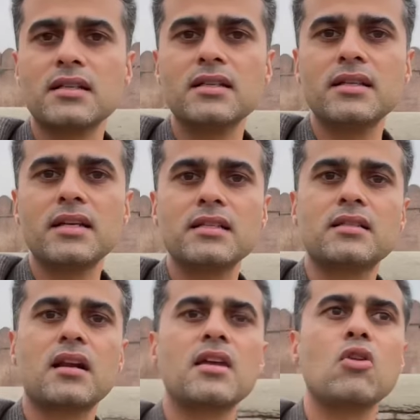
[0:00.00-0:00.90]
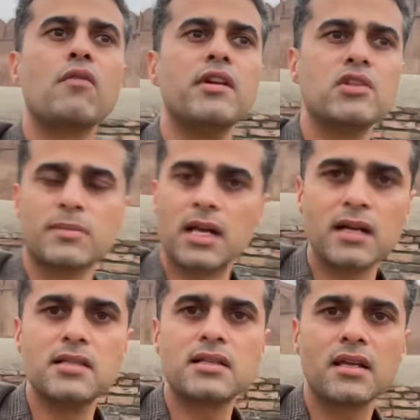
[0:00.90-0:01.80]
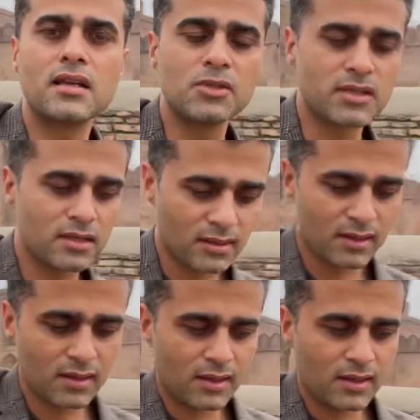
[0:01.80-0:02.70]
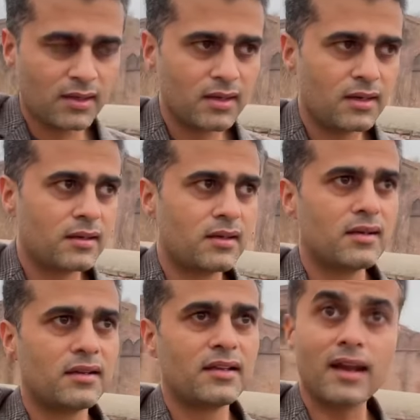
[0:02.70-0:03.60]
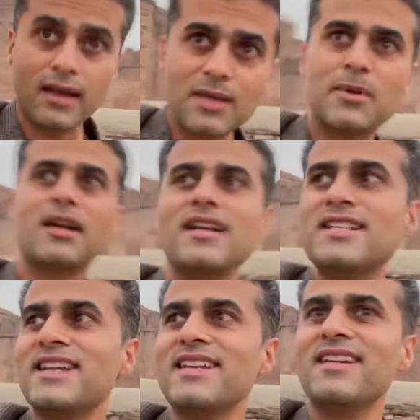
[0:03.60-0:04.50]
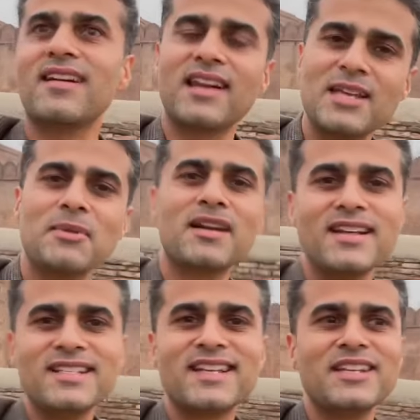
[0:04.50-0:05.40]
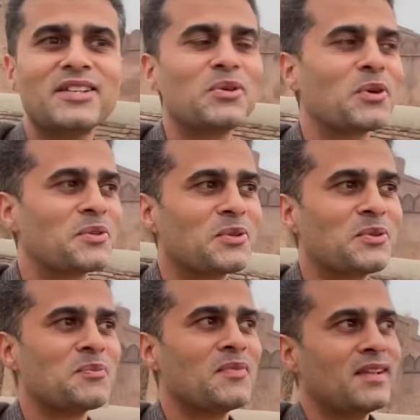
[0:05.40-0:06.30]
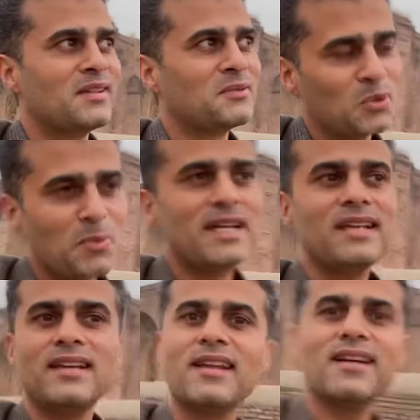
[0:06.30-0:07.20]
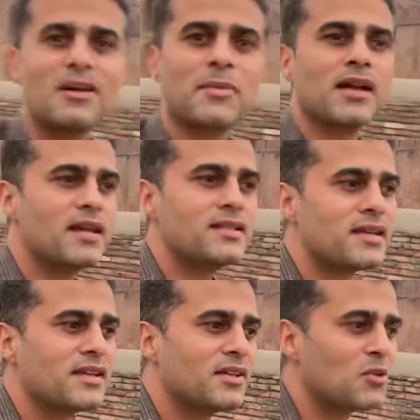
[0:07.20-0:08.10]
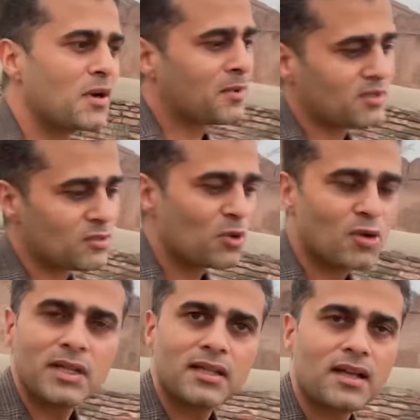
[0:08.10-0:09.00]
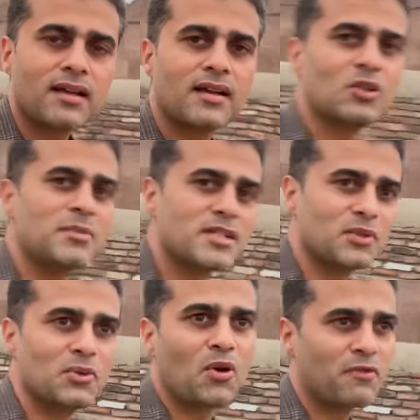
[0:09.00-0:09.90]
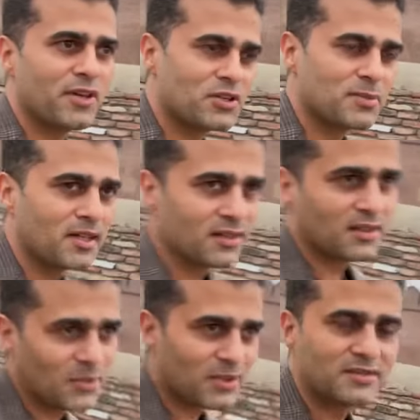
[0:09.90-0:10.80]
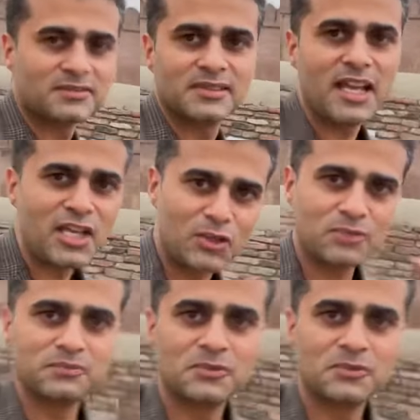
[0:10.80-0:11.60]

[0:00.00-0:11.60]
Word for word: दीजिए किस तरह की और वीडियोस बनानी चाहिए मुझे या नहीं बनानी चाहिए अगर नहीं बनानी चाहिए तो तो भी ठीक है अगर बनानी चाहिए तो आपका सपोर्ट मिलता रहेगा तो मैं ज़रूर और वीडियोस बनाता हूँ थैंक यू